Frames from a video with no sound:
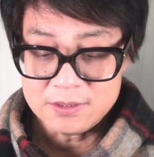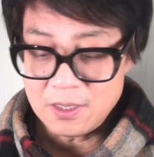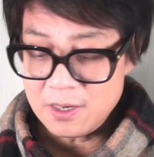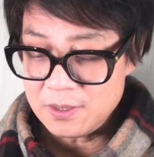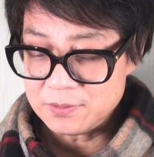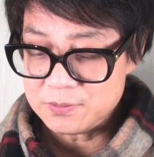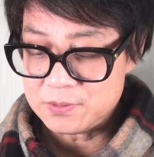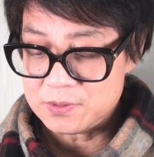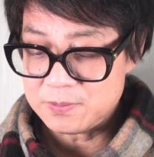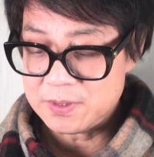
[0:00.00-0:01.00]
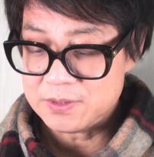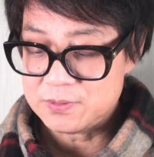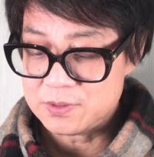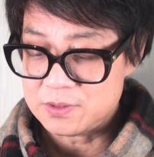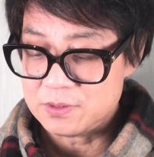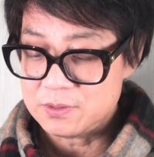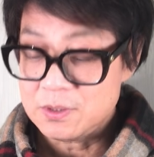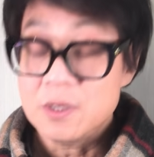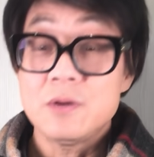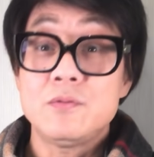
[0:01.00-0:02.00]
第二个就是什么呢？就是
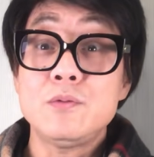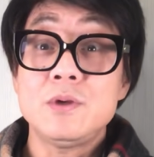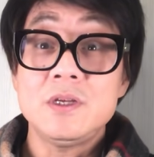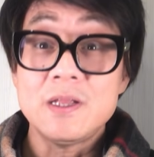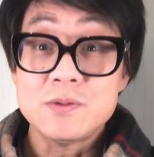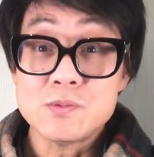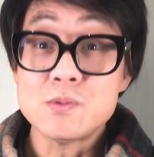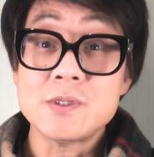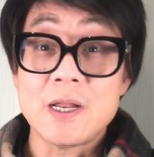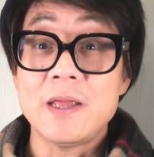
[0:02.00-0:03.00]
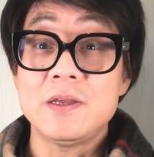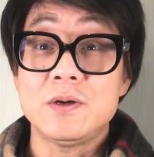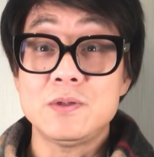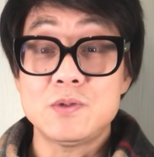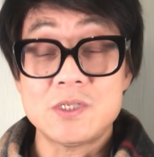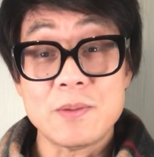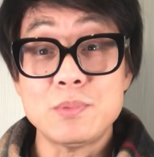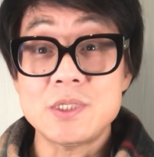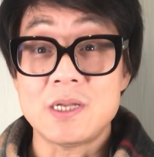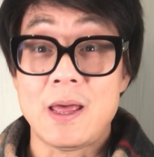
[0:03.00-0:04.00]
如果一旦坐下来以后就站
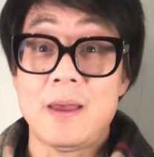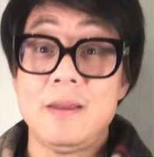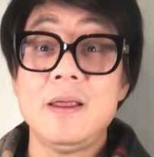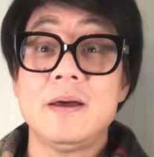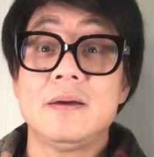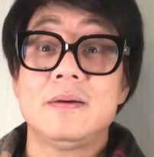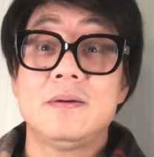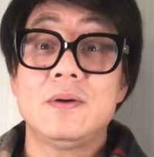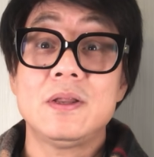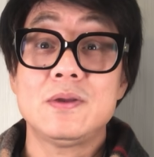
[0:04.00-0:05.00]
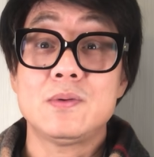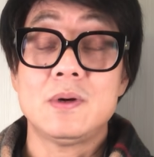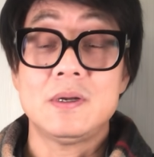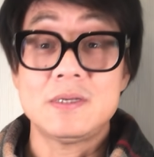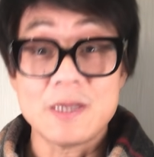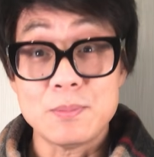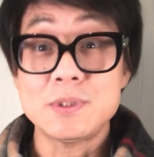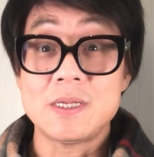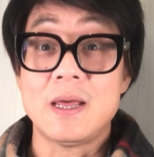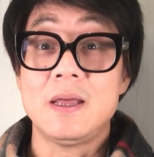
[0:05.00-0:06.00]
不起来了，我跟你说站不
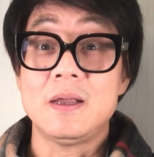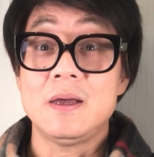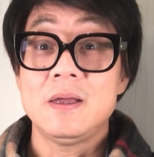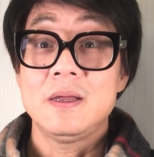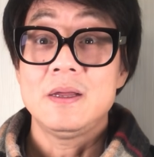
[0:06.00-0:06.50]
起来了，